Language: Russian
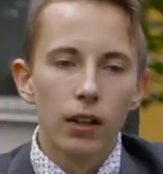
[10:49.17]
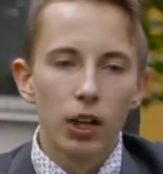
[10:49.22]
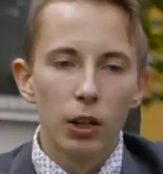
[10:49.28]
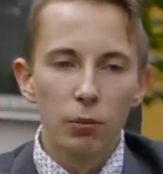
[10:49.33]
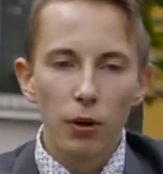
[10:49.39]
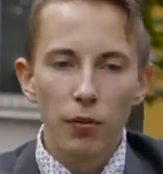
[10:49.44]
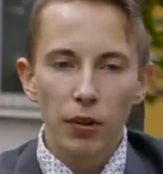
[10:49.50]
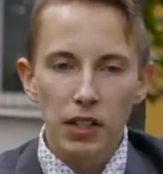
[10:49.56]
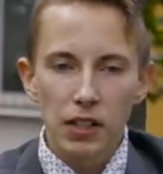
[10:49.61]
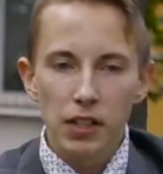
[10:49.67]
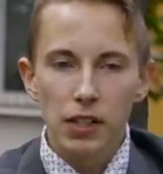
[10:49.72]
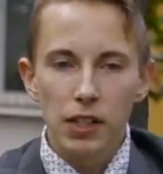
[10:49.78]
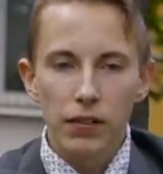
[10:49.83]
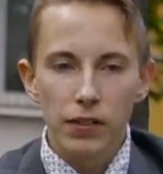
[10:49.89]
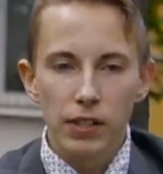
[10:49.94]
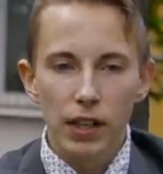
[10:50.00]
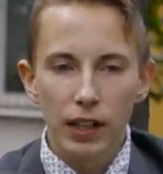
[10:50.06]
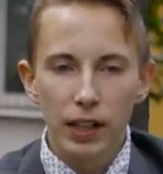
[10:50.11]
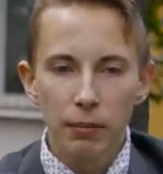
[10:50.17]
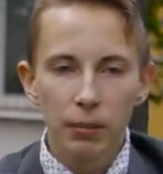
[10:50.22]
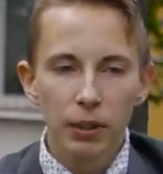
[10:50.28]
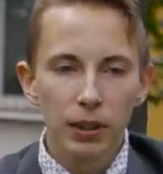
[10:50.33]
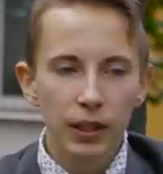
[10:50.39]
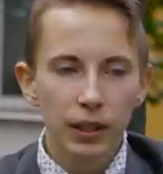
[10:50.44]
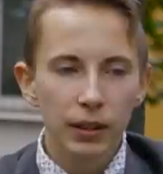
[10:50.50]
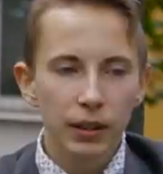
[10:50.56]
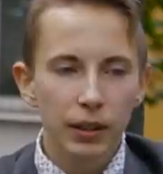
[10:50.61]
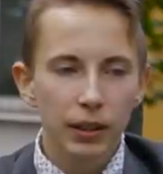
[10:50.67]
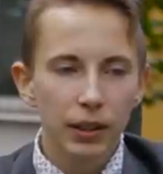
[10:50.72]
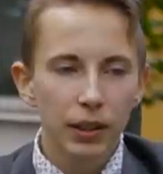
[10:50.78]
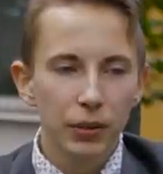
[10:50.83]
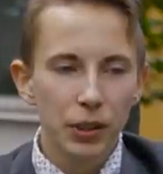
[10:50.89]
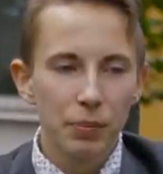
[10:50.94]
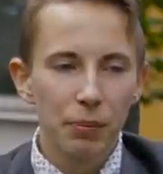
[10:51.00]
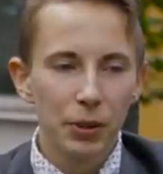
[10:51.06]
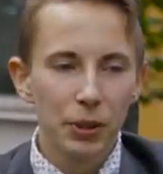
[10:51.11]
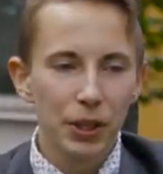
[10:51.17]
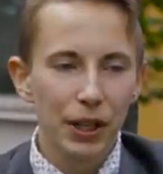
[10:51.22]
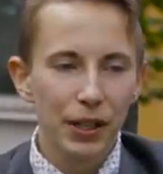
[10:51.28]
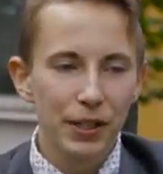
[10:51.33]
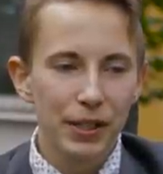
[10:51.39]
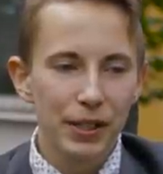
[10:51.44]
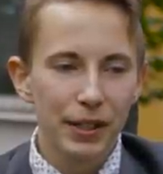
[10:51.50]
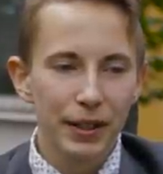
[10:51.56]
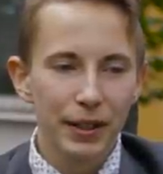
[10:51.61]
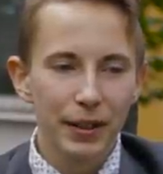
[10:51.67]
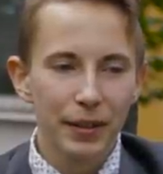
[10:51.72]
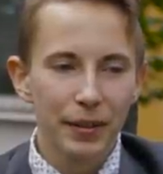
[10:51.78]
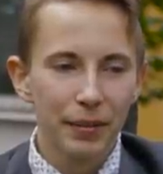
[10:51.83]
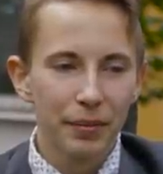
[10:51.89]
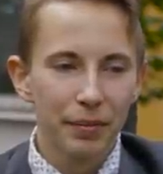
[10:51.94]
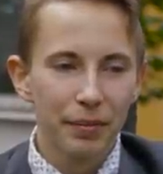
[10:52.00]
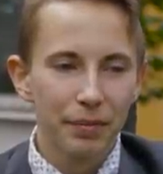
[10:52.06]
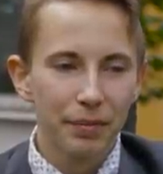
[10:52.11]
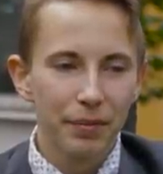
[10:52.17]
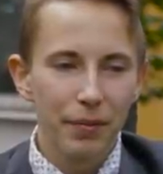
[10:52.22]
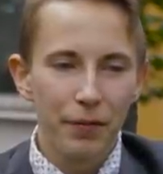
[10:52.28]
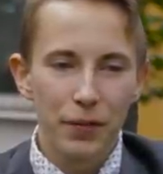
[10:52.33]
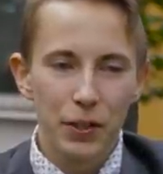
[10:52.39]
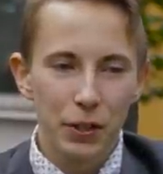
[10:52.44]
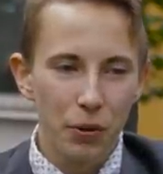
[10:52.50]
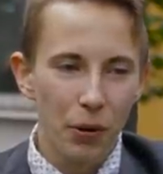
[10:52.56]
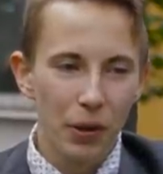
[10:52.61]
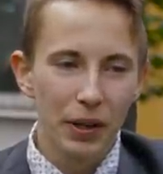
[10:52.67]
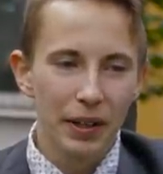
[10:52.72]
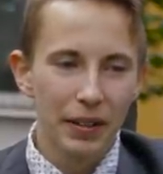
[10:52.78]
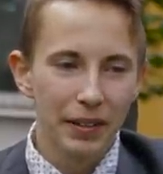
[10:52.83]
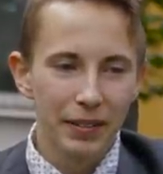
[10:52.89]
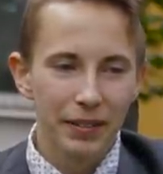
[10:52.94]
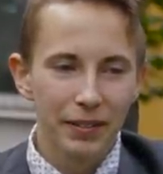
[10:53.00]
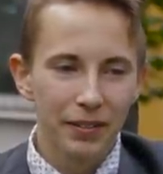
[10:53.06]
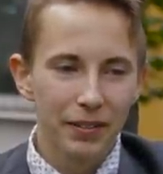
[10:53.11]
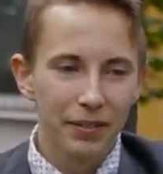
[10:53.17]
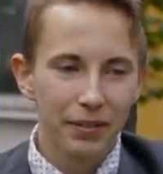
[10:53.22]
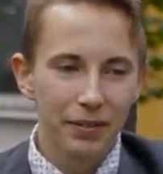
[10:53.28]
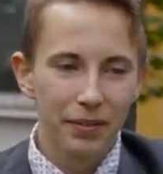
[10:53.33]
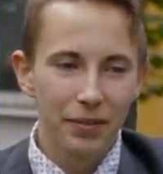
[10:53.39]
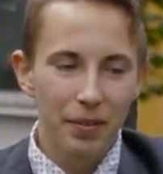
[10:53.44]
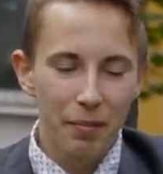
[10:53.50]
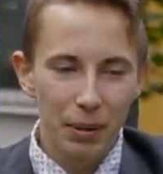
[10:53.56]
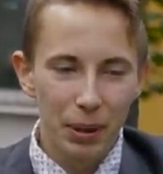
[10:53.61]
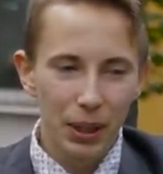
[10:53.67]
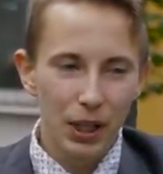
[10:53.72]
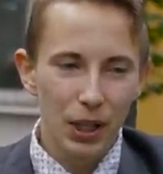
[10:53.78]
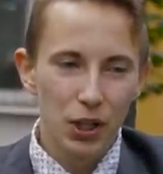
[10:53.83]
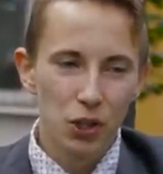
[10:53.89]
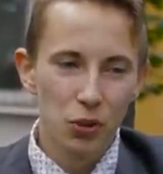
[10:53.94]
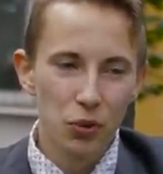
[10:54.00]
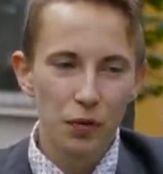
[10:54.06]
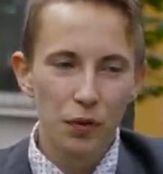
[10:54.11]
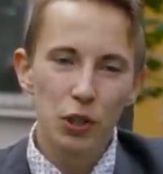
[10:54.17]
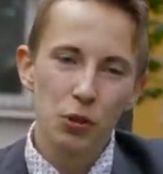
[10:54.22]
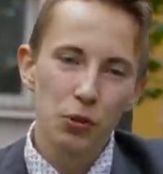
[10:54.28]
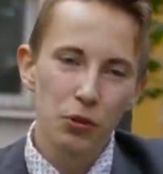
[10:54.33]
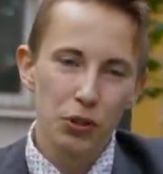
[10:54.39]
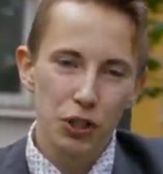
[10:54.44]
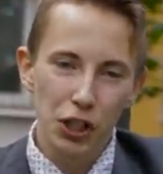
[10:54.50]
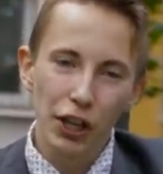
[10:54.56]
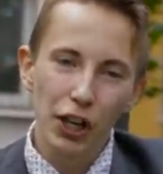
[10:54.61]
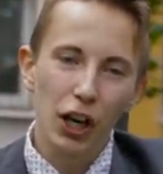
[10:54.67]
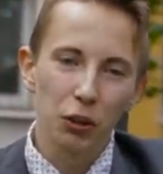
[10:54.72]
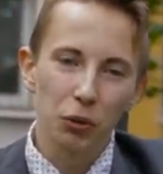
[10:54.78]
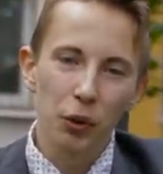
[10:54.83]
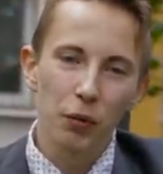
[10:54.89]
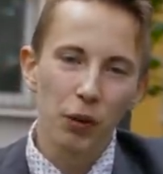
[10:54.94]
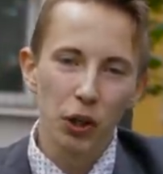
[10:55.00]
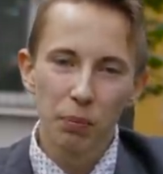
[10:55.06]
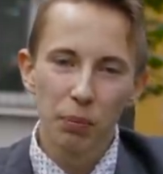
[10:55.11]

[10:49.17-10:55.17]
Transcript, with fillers: Любовь оказалась невзаимной, и то есть, получается, в школе прихожу, вижу человека, которого я